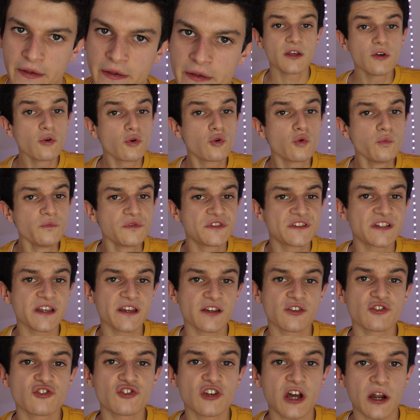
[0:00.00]
Eu
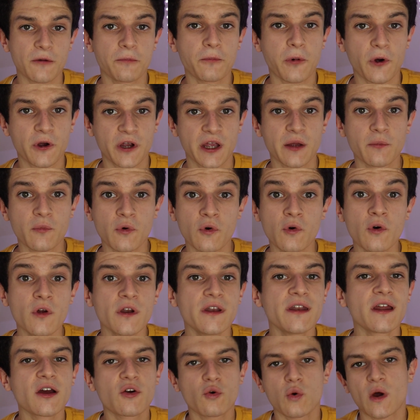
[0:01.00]
comecei a jogar Pokémon
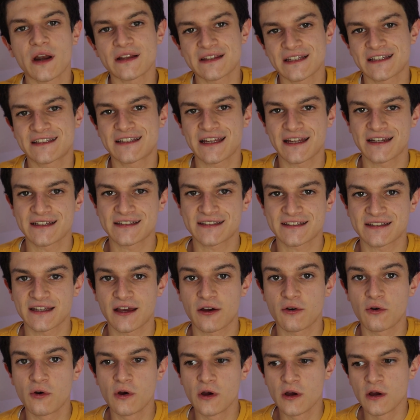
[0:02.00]
na quarta
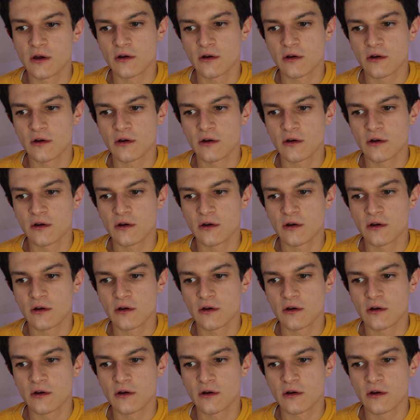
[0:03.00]
geração.